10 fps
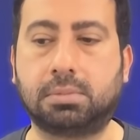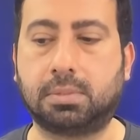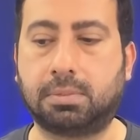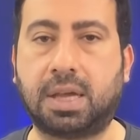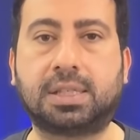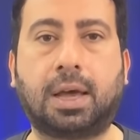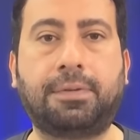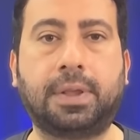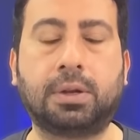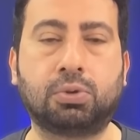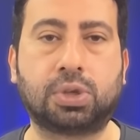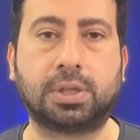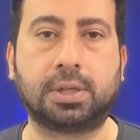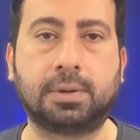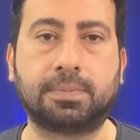mesafelerin
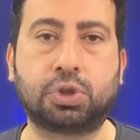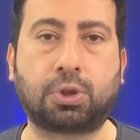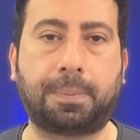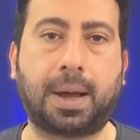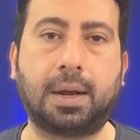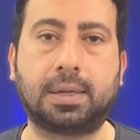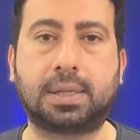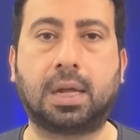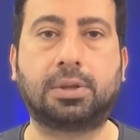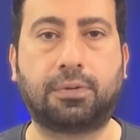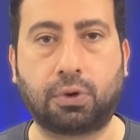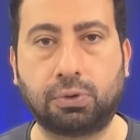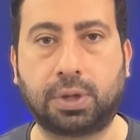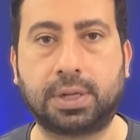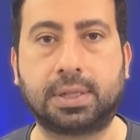uzadığı, stoperle
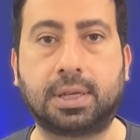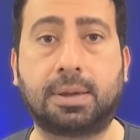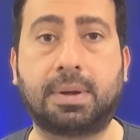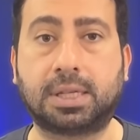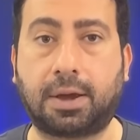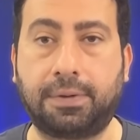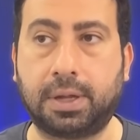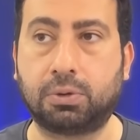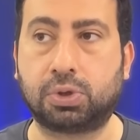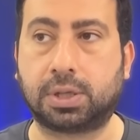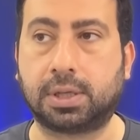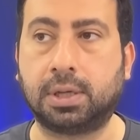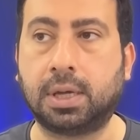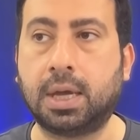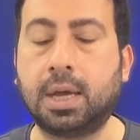santraforun arasındaki mesafelerin
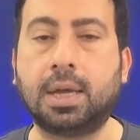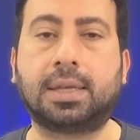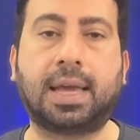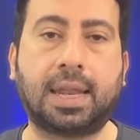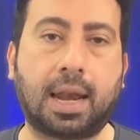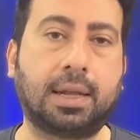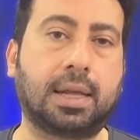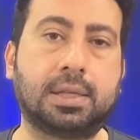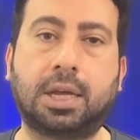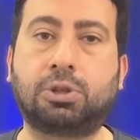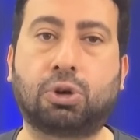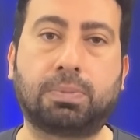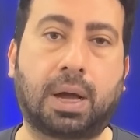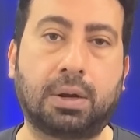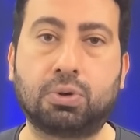uzadığı, genellikle direkt
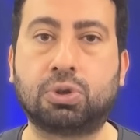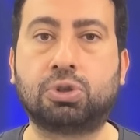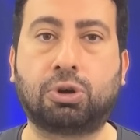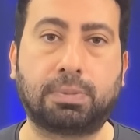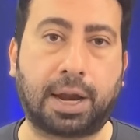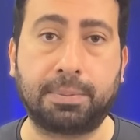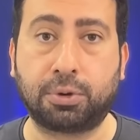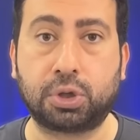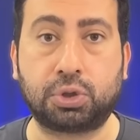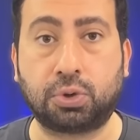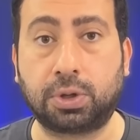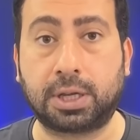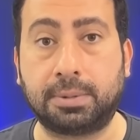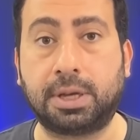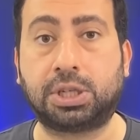toplarla, uzun toplarla pozisyona
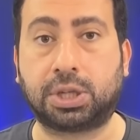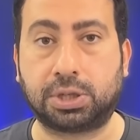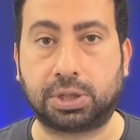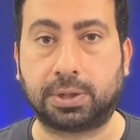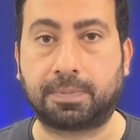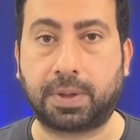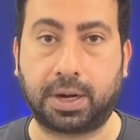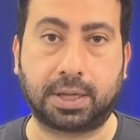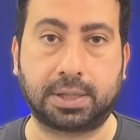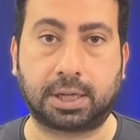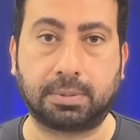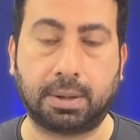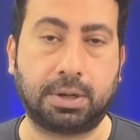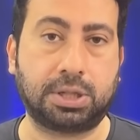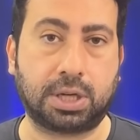girmeye çalıştı her iki
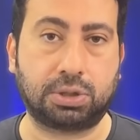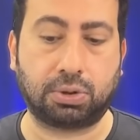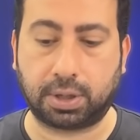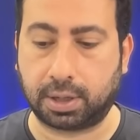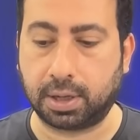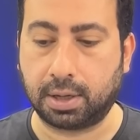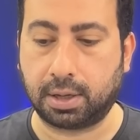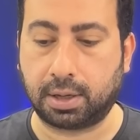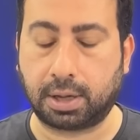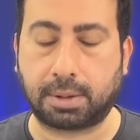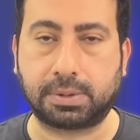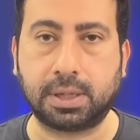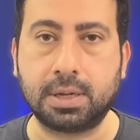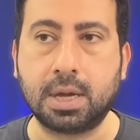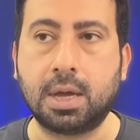takımda. Beşiktaş da öyle e,
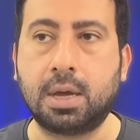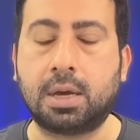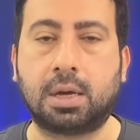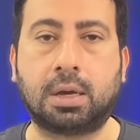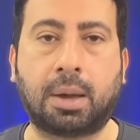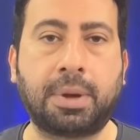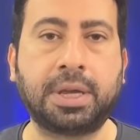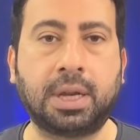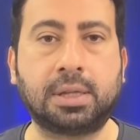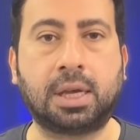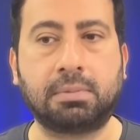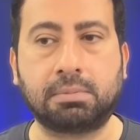yaptı. E, ama yine de